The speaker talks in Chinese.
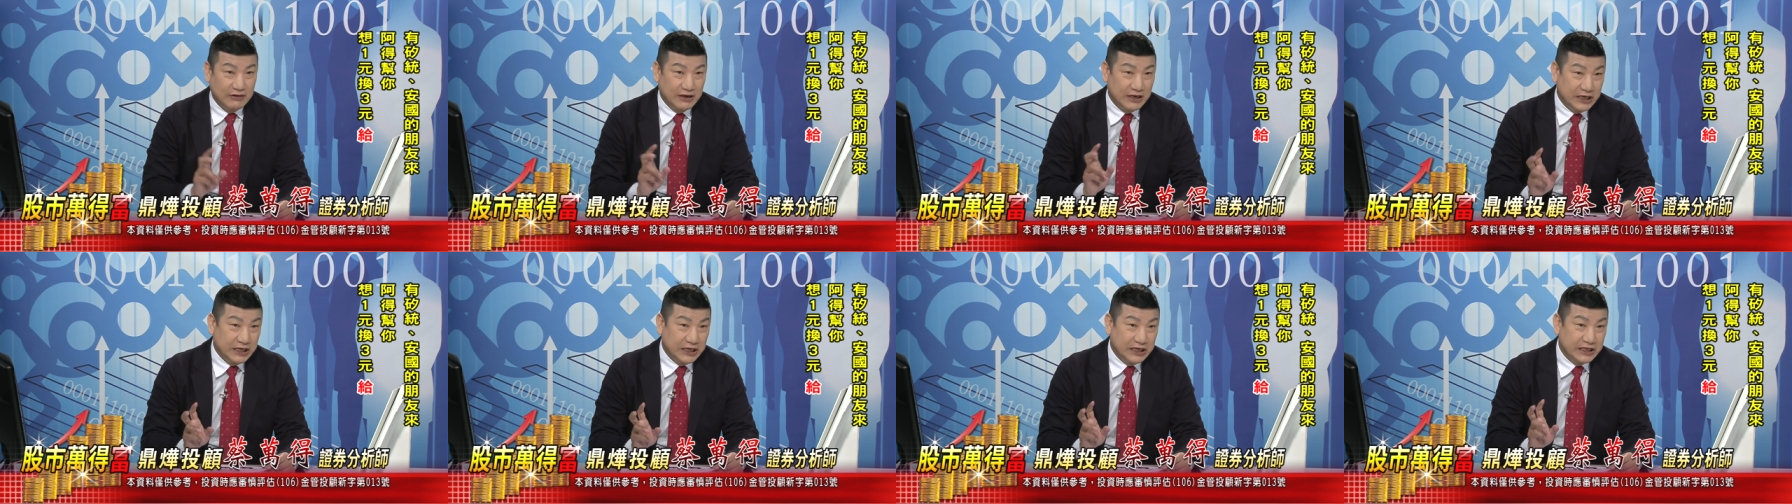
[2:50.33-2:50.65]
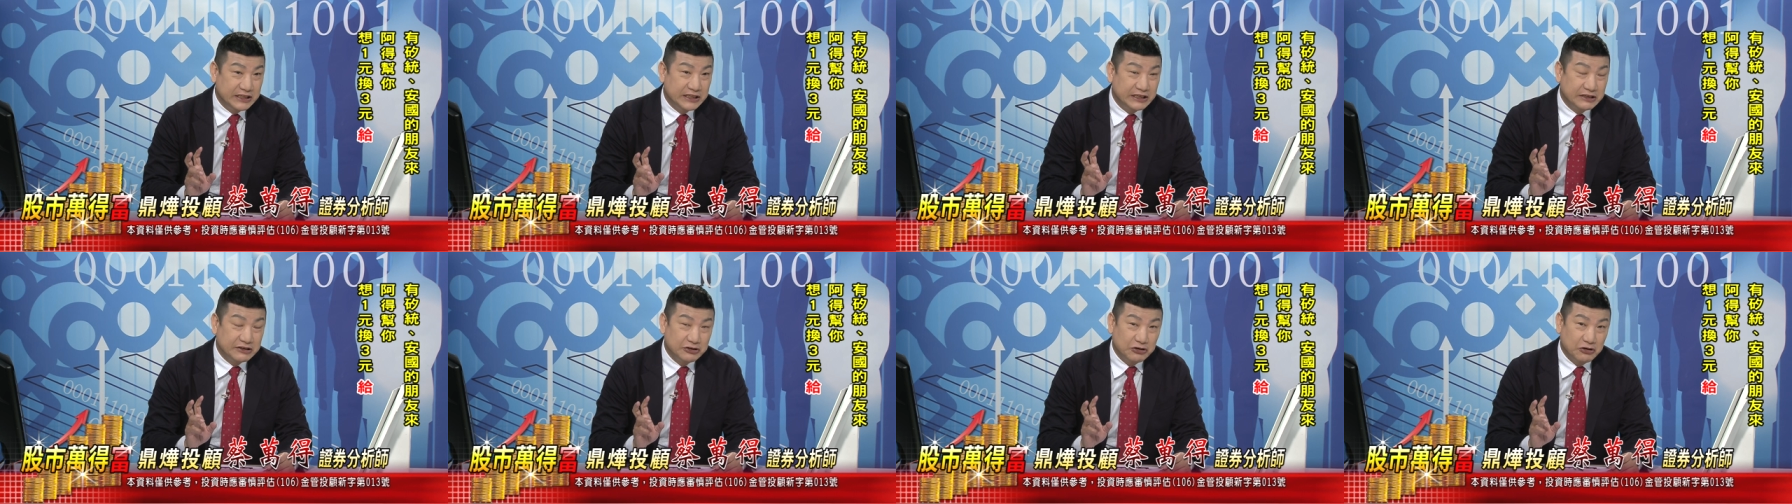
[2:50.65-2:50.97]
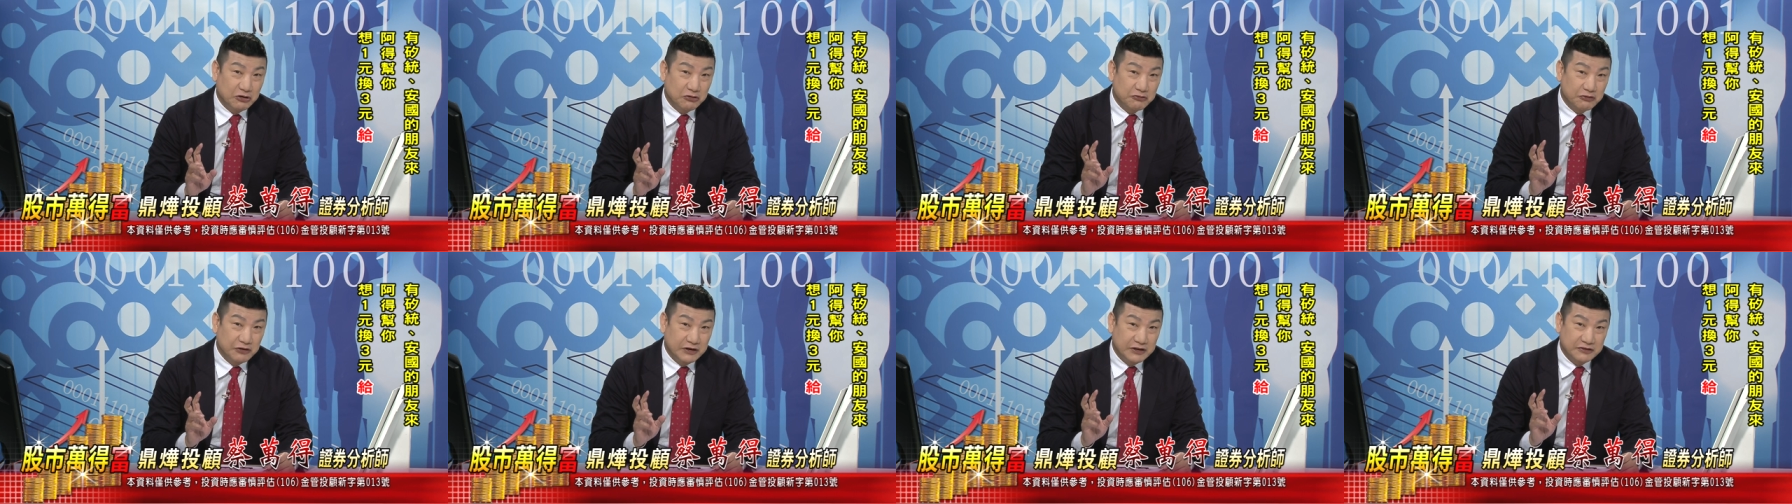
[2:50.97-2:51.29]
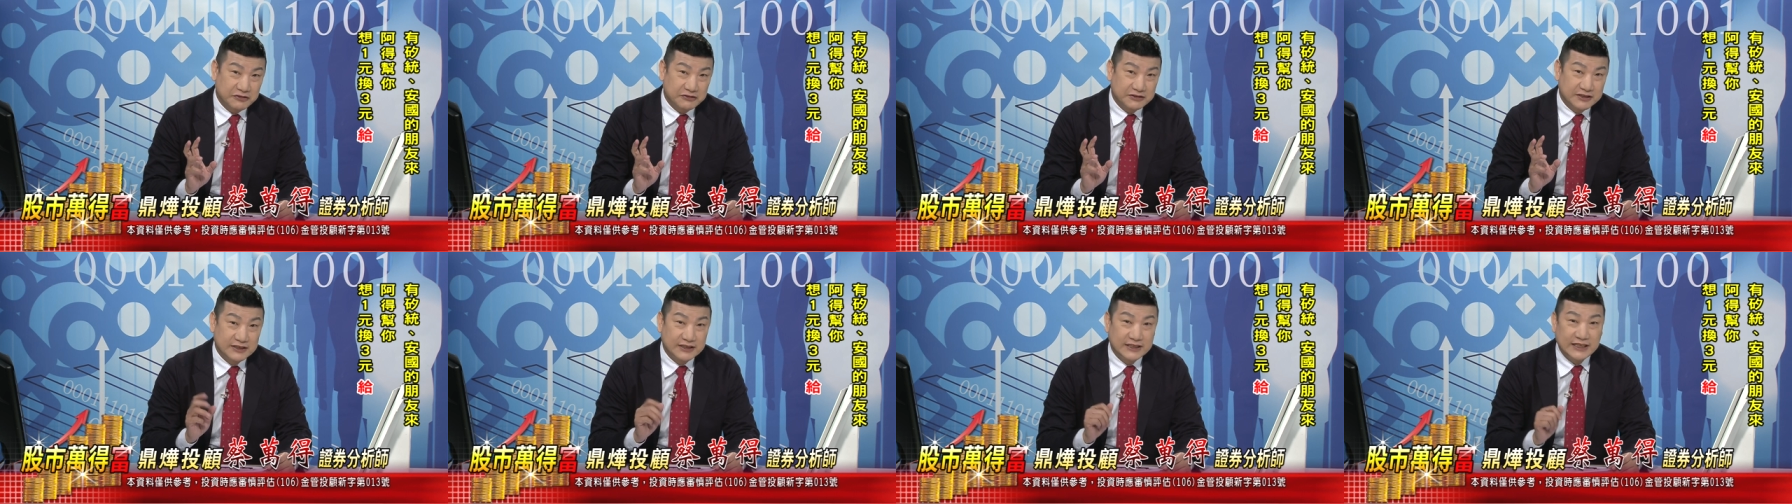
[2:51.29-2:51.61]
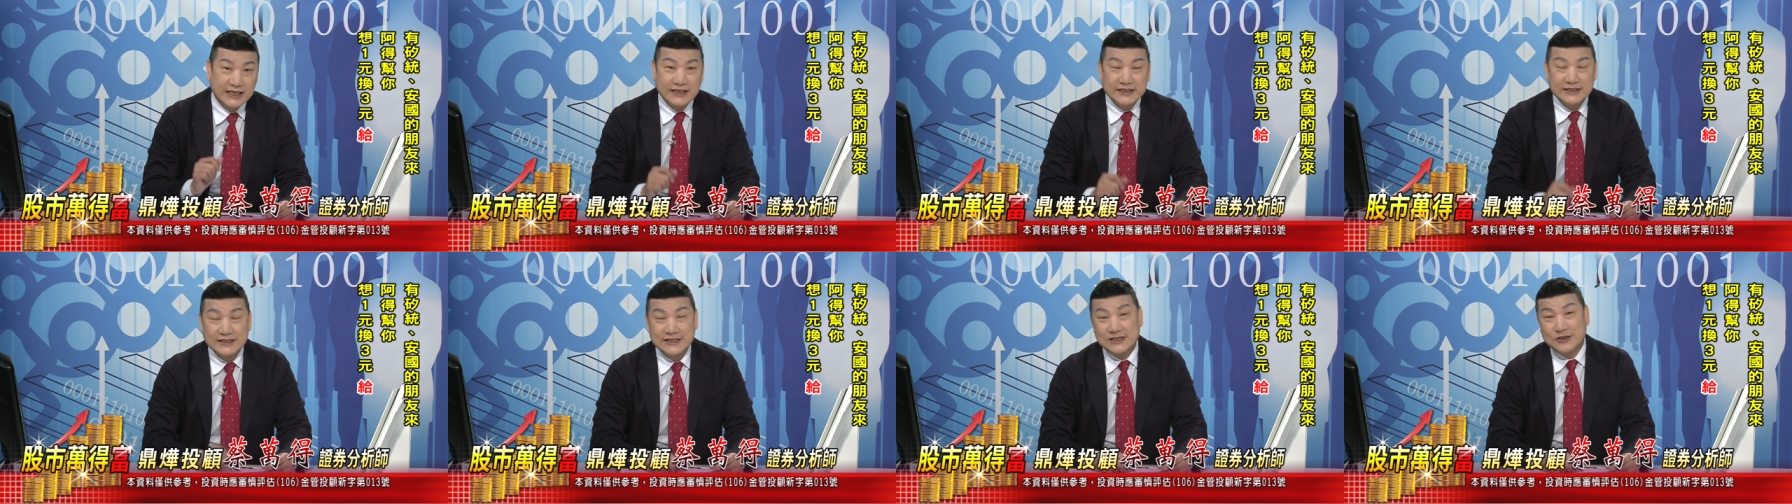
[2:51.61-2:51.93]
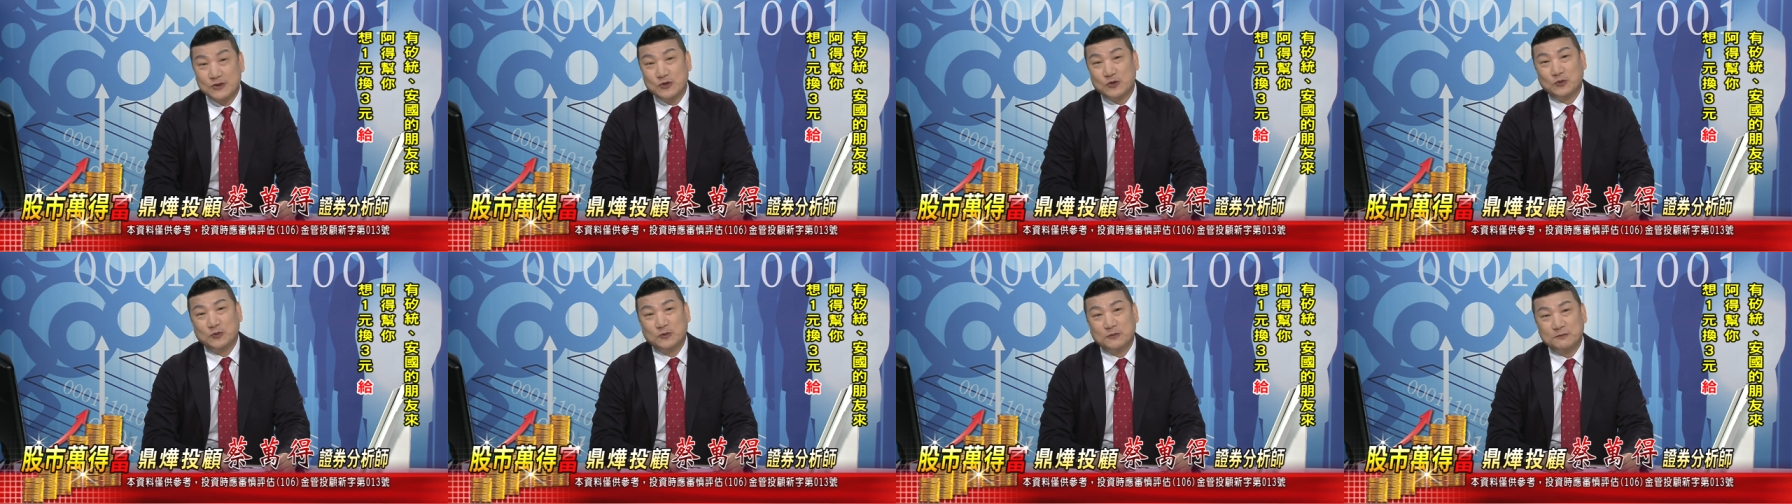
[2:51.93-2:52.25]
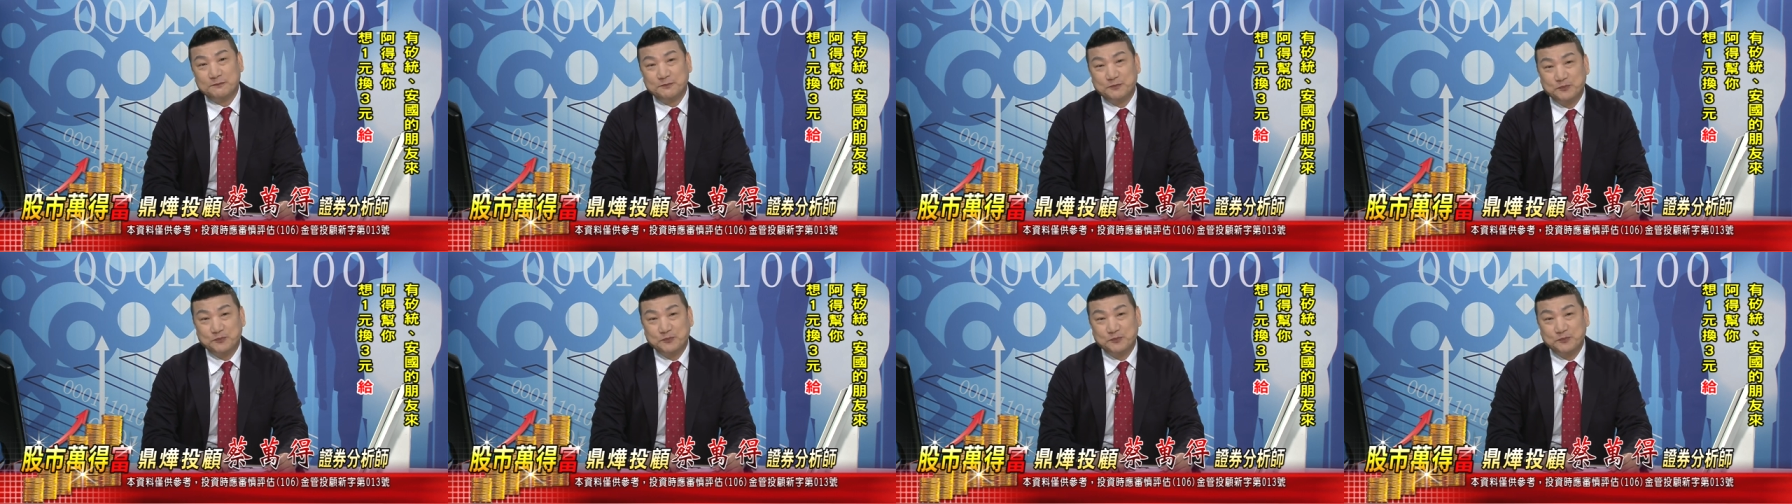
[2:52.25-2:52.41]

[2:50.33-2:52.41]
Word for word: 一定永远都是电子股。